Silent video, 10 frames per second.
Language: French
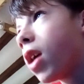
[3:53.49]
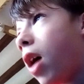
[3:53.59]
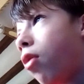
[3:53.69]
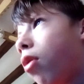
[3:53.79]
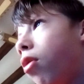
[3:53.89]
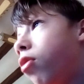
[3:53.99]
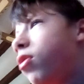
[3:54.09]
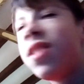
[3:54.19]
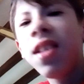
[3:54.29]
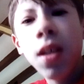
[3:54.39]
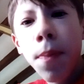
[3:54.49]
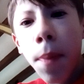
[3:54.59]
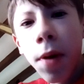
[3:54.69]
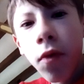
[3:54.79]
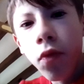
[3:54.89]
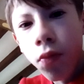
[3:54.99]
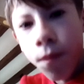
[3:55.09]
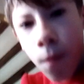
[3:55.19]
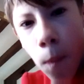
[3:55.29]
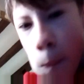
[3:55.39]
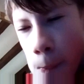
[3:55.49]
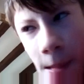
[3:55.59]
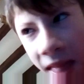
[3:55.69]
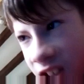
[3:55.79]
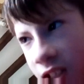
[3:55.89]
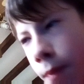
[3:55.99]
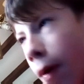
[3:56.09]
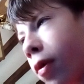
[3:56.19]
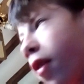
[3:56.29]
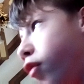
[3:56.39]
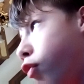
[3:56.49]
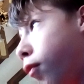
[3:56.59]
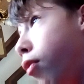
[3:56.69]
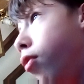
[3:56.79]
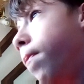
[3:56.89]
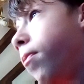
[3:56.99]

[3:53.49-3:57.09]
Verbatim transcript: alors euh, ça c'est pas prévu, c'est pas prévu non plus.